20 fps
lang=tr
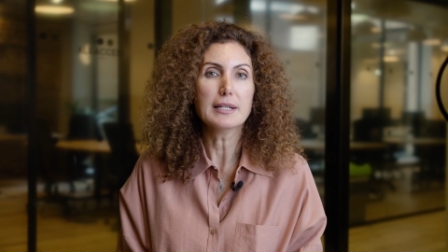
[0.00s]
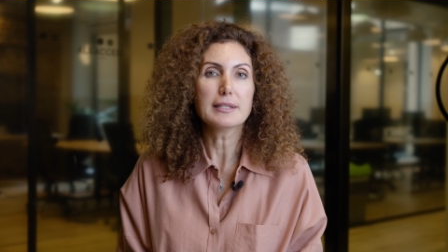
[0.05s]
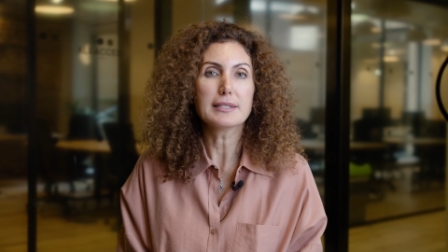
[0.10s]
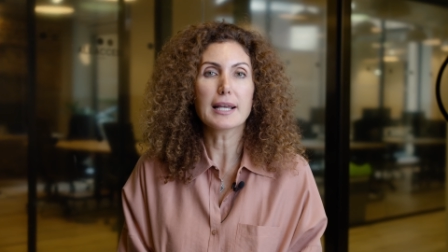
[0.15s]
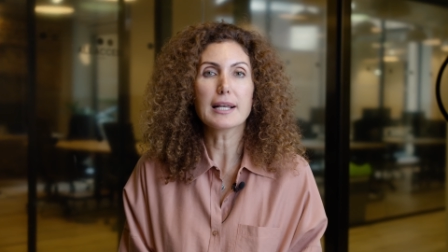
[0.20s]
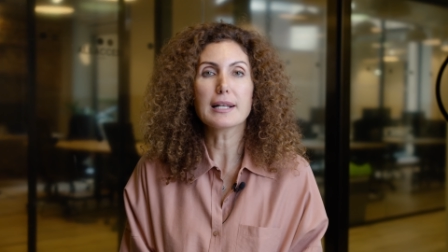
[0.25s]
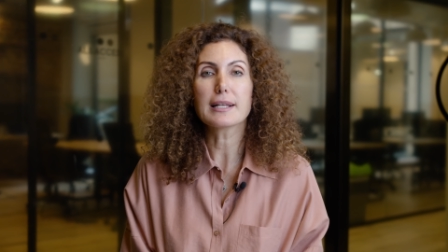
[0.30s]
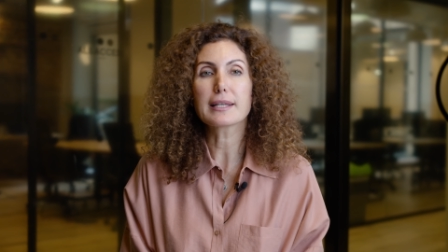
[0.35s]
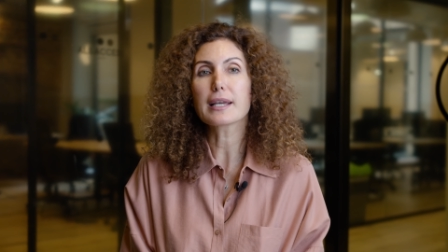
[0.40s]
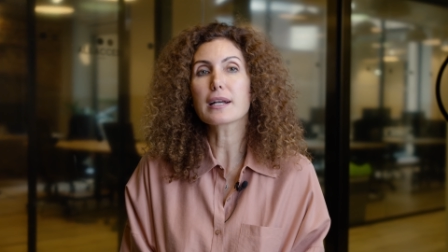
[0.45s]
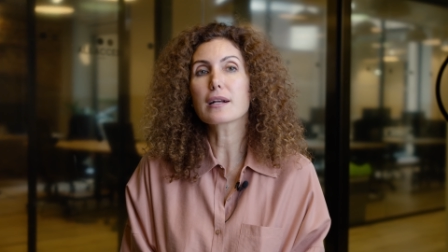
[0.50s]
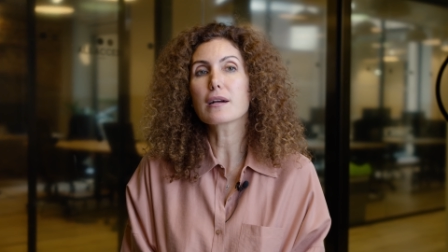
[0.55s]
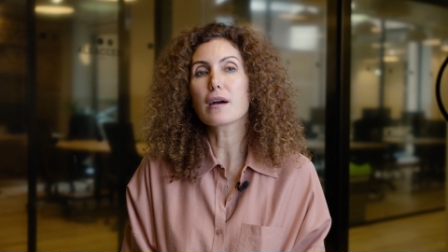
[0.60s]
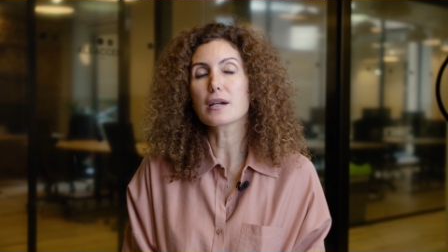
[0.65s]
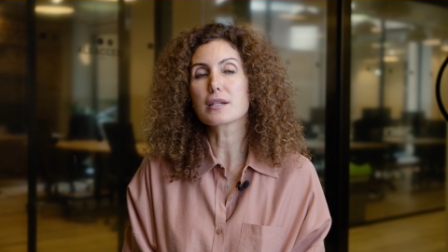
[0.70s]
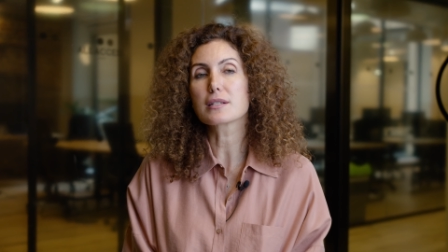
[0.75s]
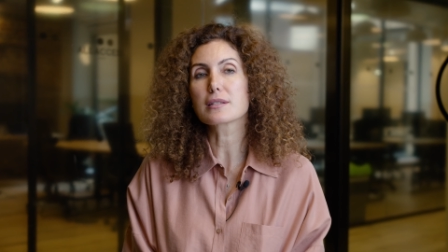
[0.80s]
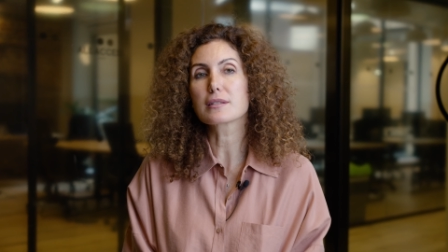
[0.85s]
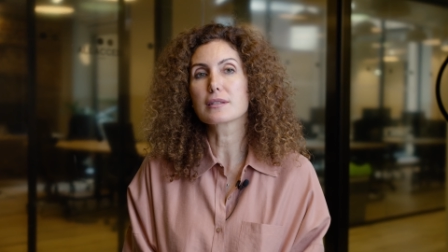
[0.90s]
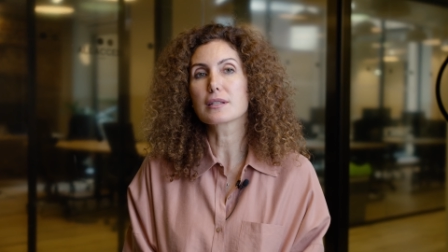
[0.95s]
tehlike
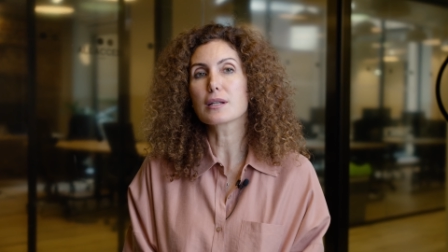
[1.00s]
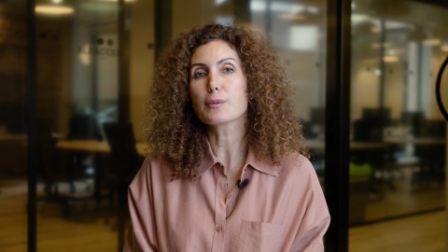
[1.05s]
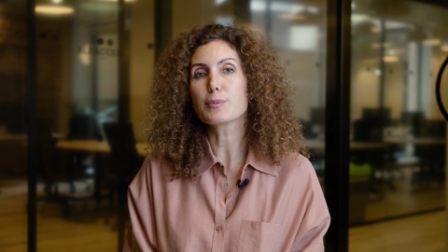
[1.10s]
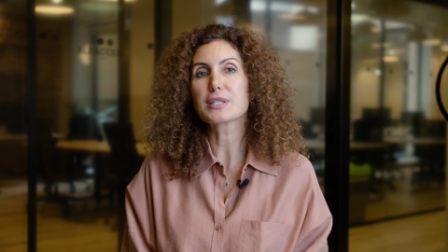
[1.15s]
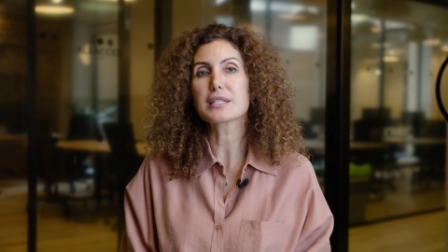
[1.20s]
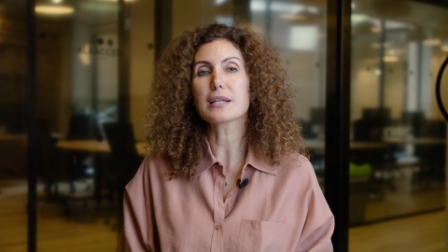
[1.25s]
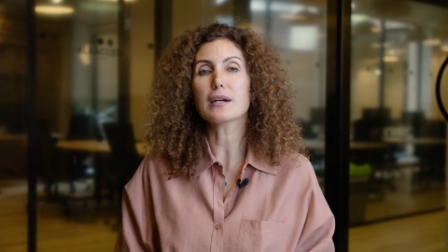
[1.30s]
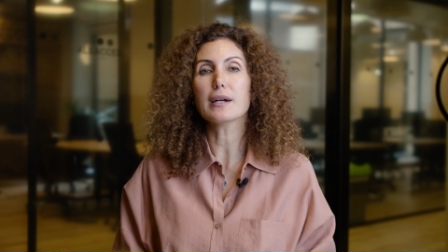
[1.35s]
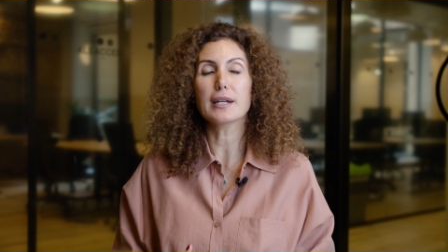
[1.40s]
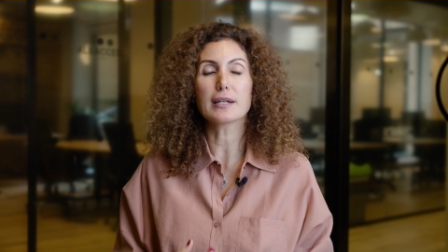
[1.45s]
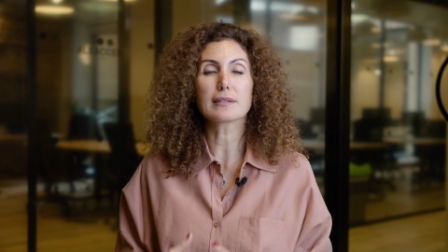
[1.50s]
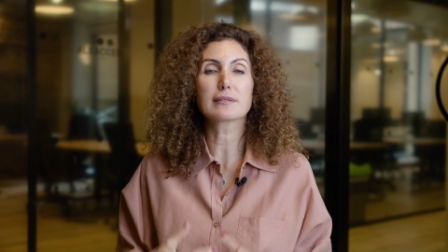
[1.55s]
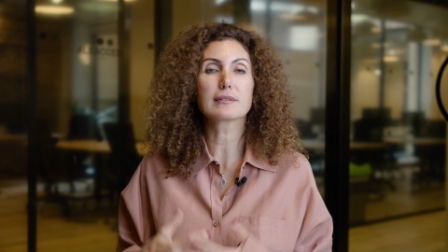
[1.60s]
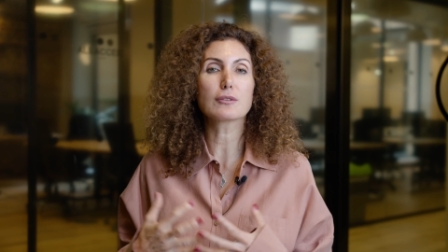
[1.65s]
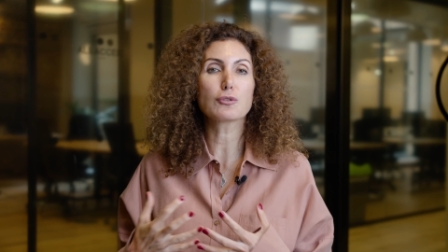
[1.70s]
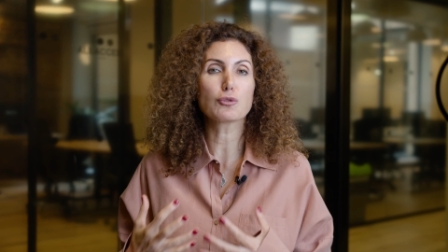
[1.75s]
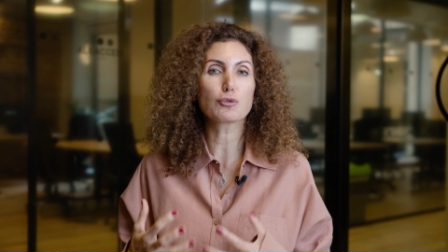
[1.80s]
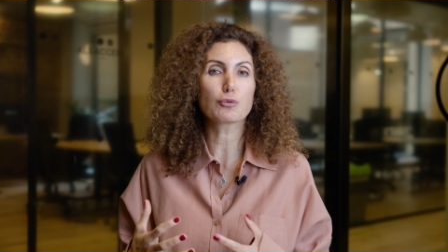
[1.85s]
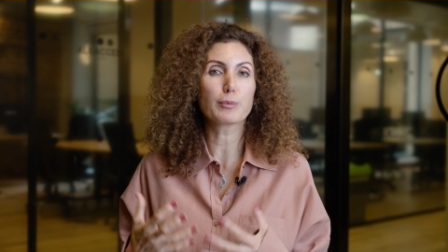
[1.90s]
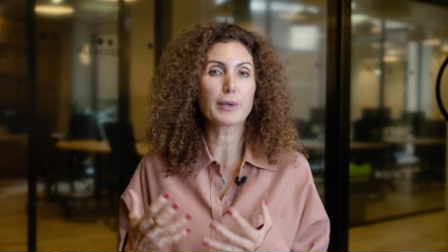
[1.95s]
karşısında bizi
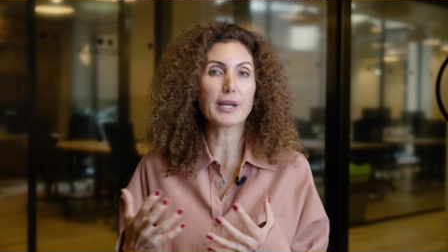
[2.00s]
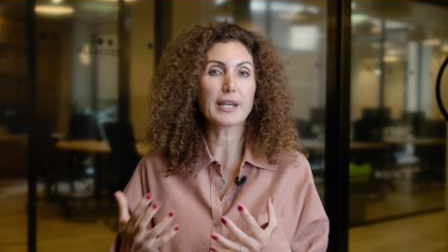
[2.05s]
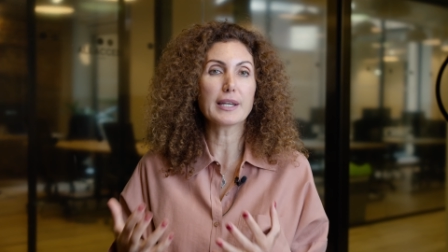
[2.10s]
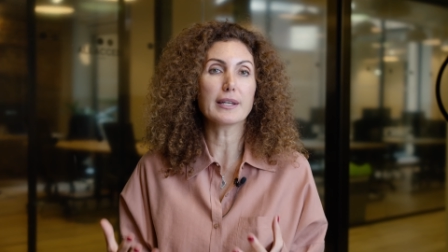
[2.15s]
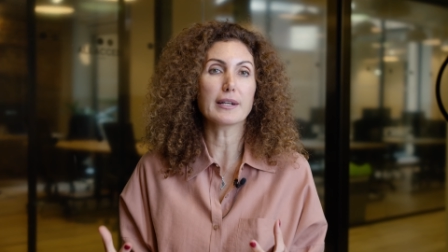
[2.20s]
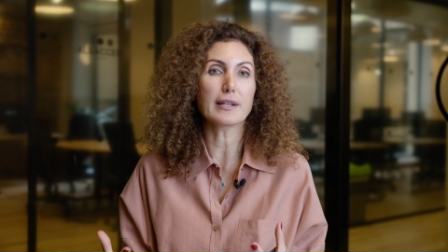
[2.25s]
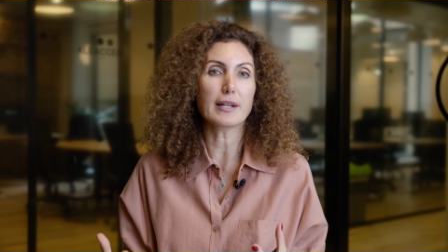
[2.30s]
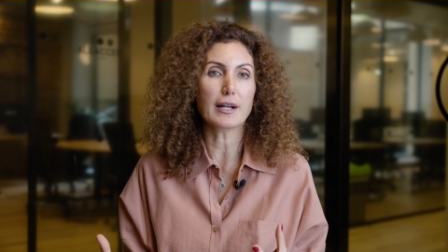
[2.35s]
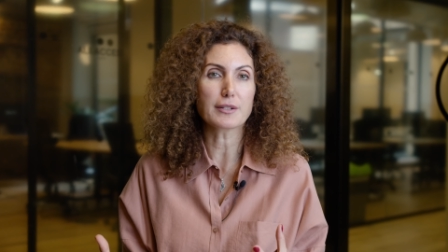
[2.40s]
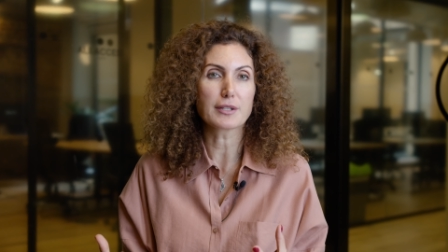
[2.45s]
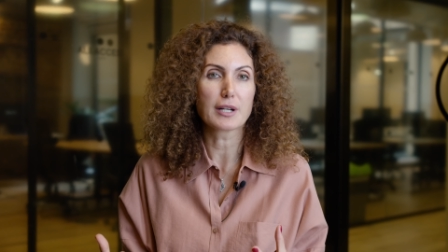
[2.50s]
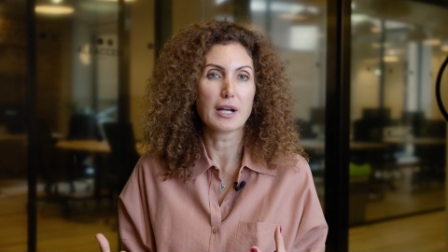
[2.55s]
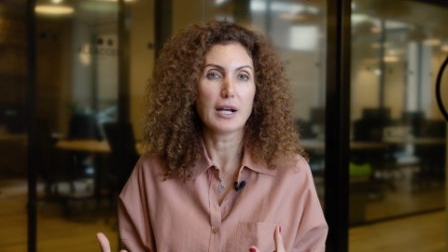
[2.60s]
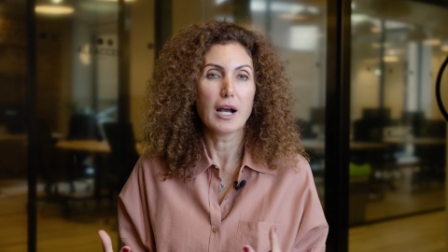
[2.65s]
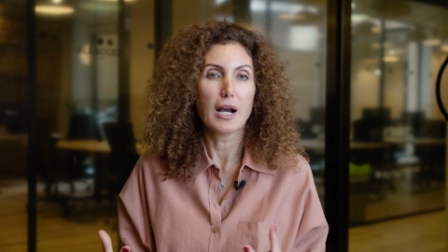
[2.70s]
hayatta tutmaya yarar.